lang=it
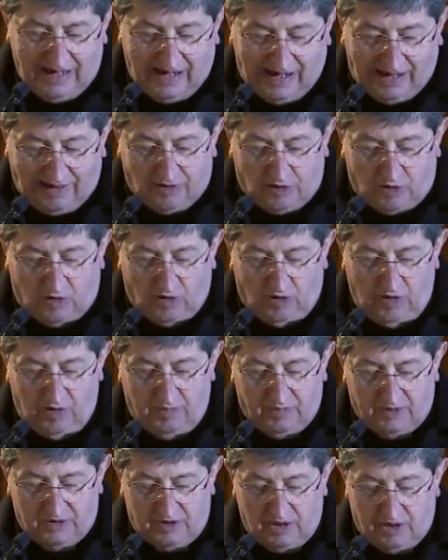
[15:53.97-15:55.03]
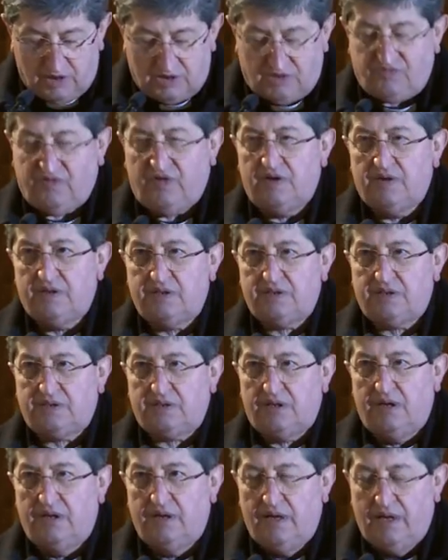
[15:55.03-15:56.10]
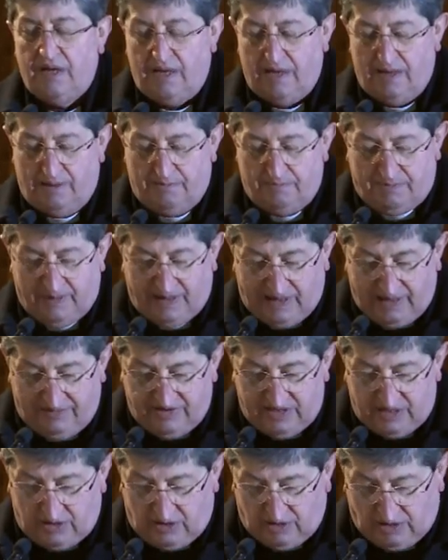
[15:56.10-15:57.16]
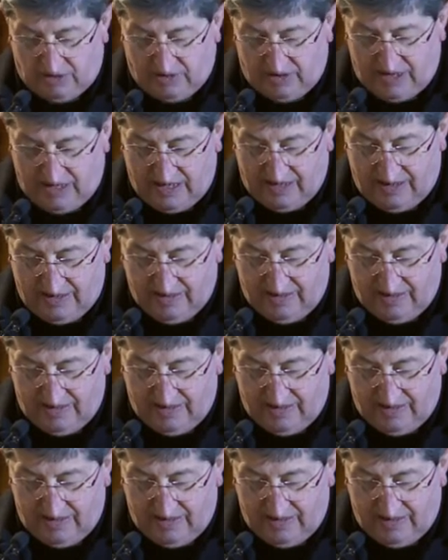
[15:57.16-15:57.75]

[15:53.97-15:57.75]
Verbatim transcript: al colmo dello sforzo per la vittoria.